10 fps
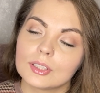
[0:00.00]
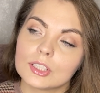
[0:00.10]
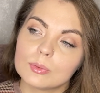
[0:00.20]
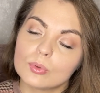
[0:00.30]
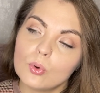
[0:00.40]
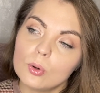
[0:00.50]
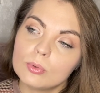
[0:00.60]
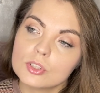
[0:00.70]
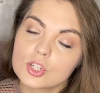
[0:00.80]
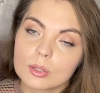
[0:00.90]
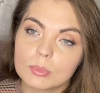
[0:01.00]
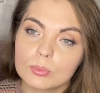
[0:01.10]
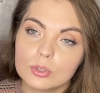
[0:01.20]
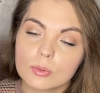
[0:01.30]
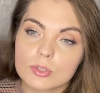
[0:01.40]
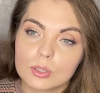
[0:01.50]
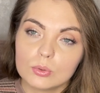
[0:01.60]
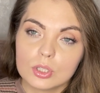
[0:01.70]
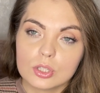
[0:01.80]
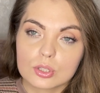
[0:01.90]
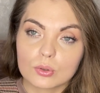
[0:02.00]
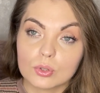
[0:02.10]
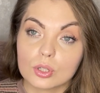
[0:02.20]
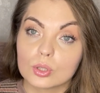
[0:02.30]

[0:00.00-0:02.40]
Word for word: таким облачком и будет абсолютно нестойкий.